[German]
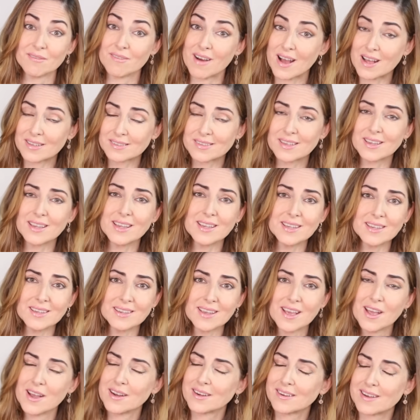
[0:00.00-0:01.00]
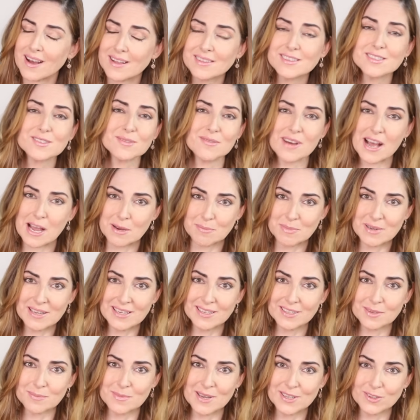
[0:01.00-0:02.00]
warte ich ganz
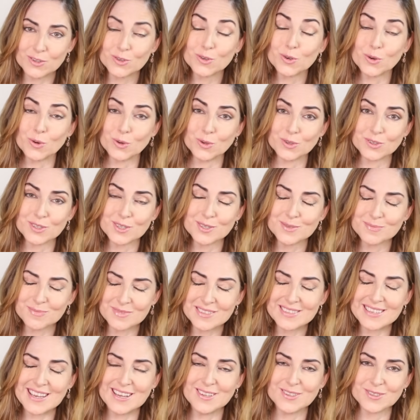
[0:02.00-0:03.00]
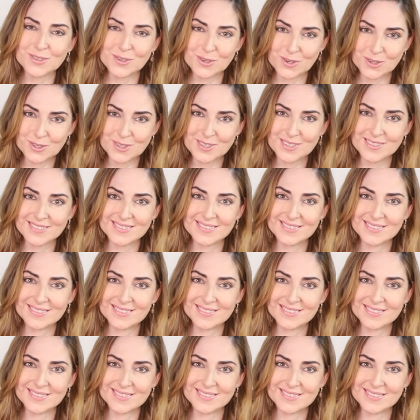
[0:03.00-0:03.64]
weiblich mit großer Sehnsucht.